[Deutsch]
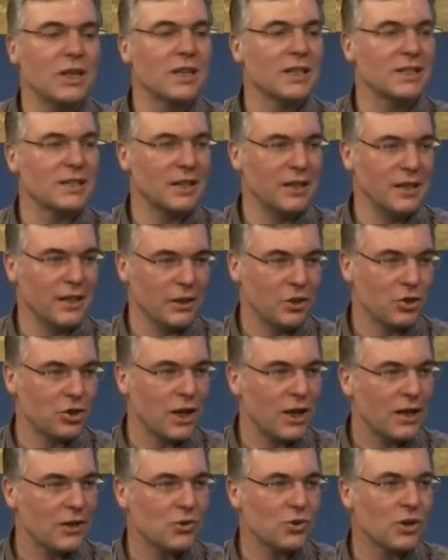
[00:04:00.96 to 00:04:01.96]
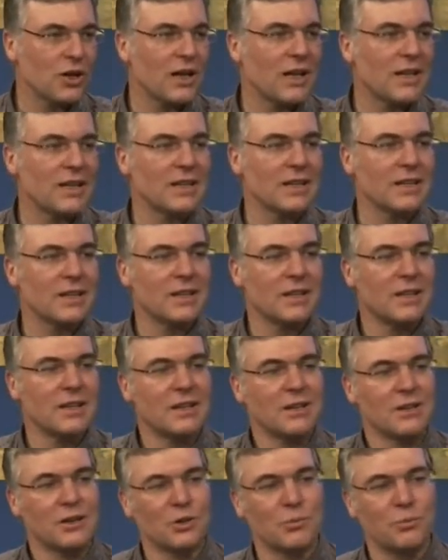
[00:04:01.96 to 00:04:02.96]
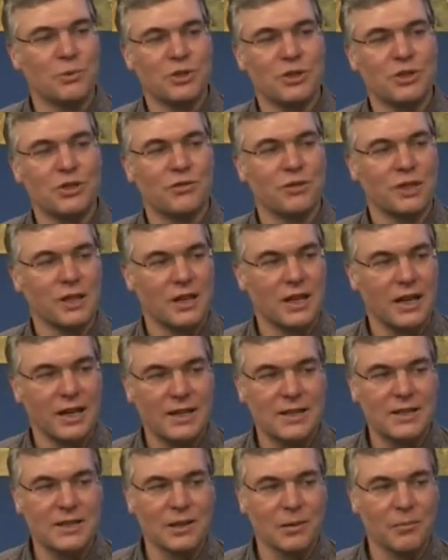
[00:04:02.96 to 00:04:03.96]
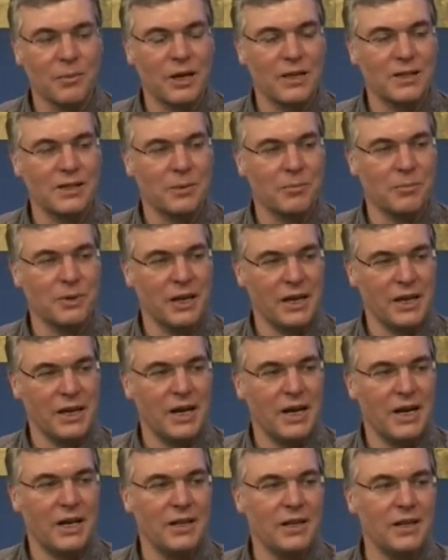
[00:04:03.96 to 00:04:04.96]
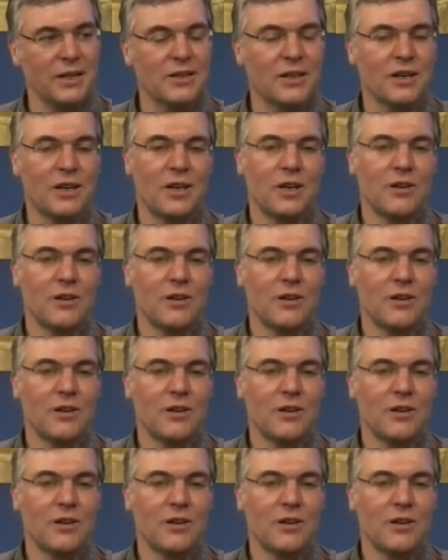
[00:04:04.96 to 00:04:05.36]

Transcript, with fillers: gegenseitig in Schach zu halten, dass man sich auf den kleinsten gemeinsamen Nenner einigt.